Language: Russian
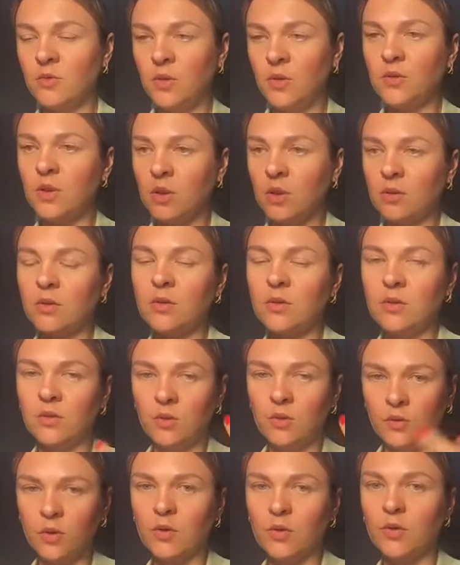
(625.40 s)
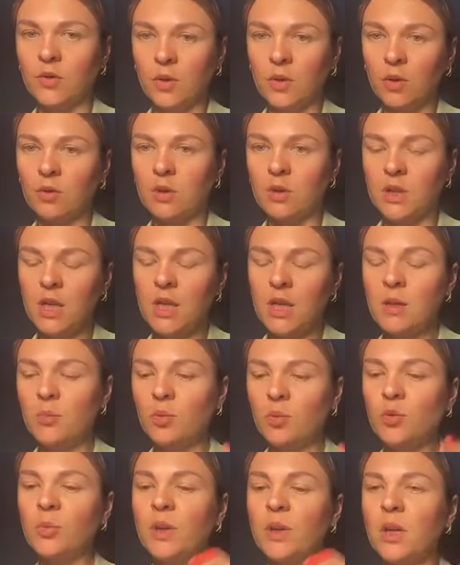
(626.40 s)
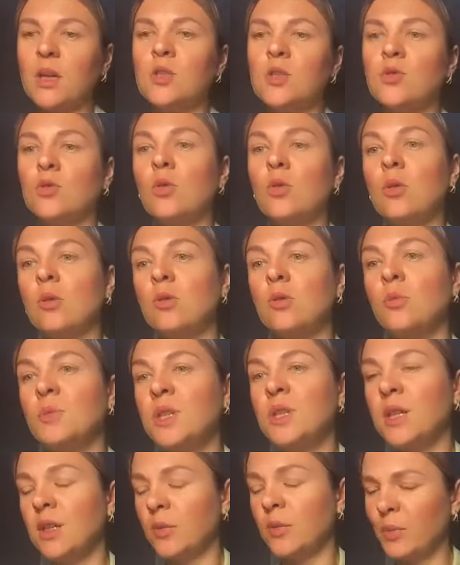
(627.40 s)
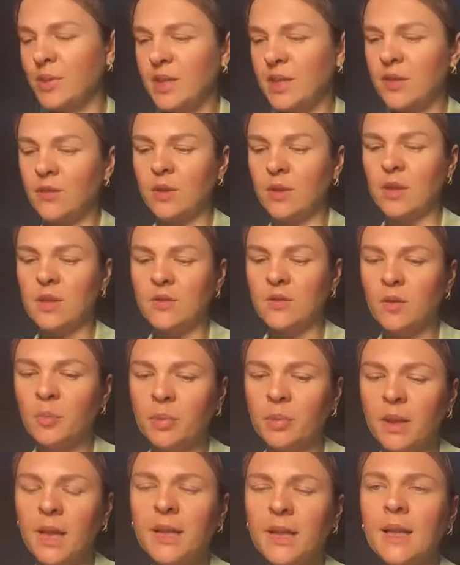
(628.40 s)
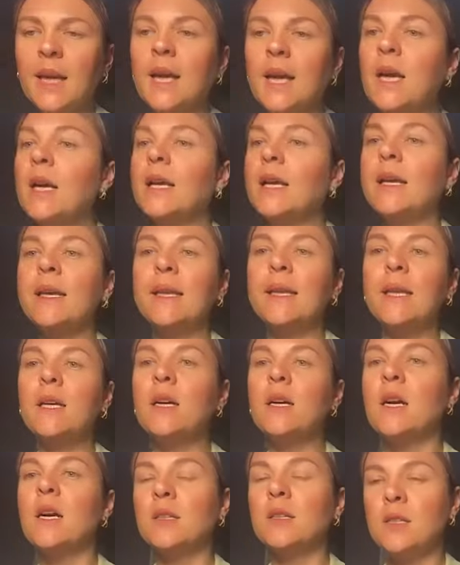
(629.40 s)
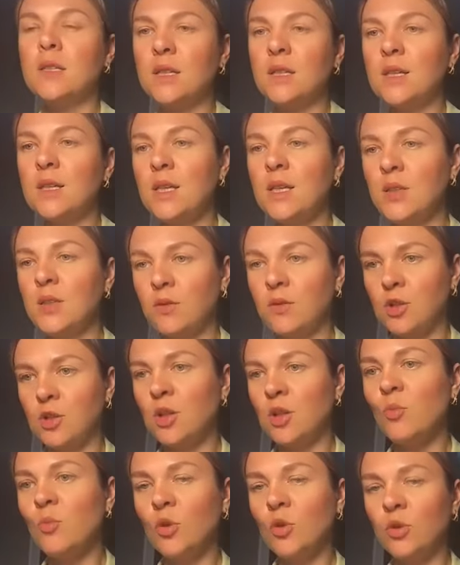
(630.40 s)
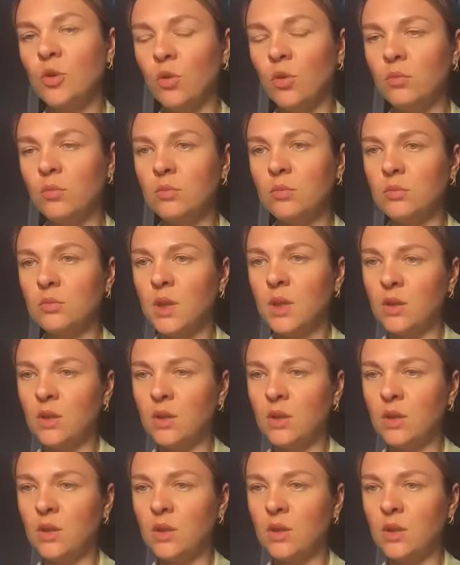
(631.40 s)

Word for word: во, э, ну, вот во второй день буду прокачивать только дом денег, писать финансовый план и никак не задействовать седьмой дом,